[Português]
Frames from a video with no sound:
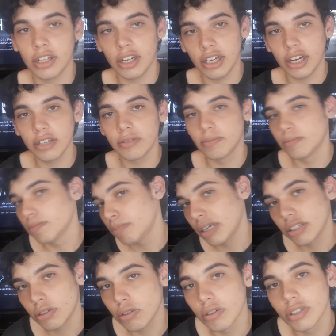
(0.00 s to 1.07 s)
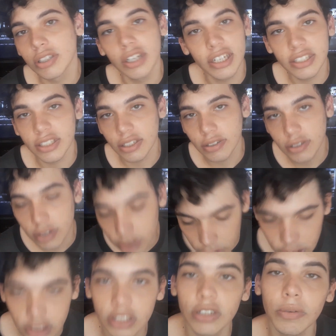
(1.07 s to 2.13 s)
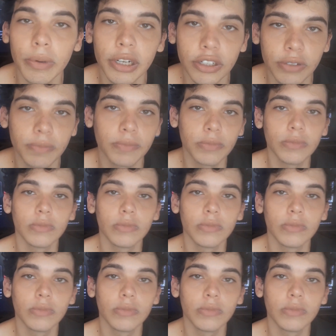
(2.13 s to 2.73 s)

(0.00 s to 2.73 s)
Tá ligado? Passou, três anos. Ensino médio.